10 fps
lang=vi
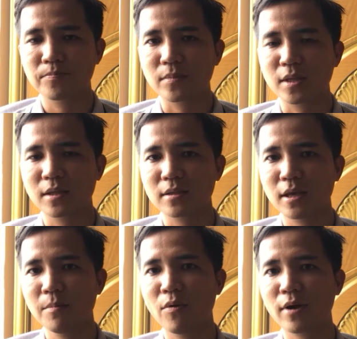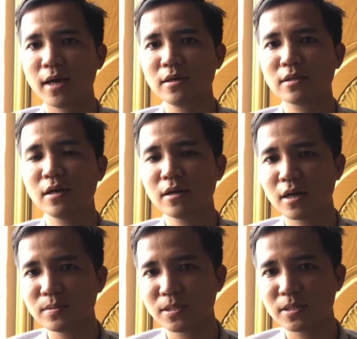Ừ. thêm một cái thứ tư
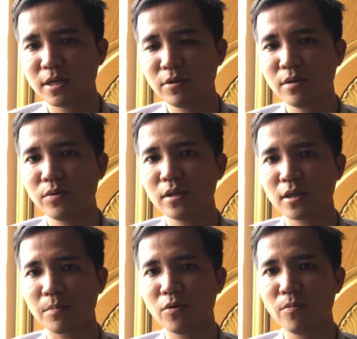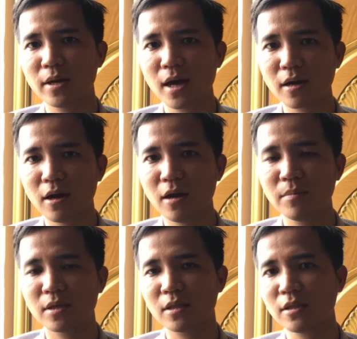nữa nếu như quý anh chị mua miếng đất đó
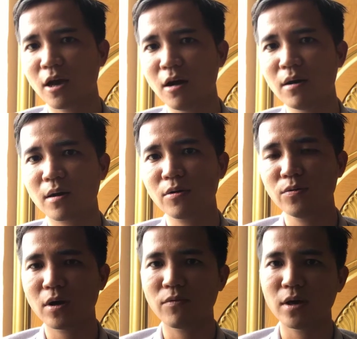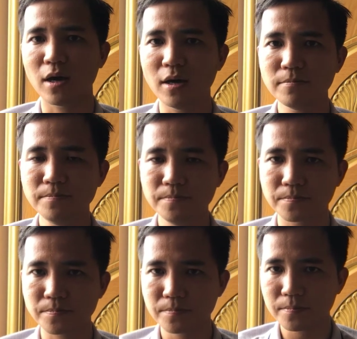mà diện tích nhỏ có nhu cầu về ở
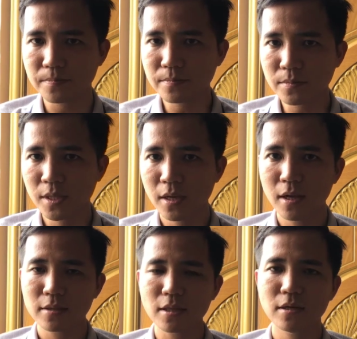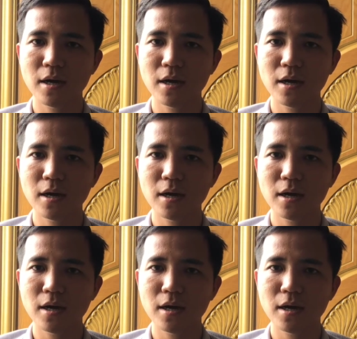tách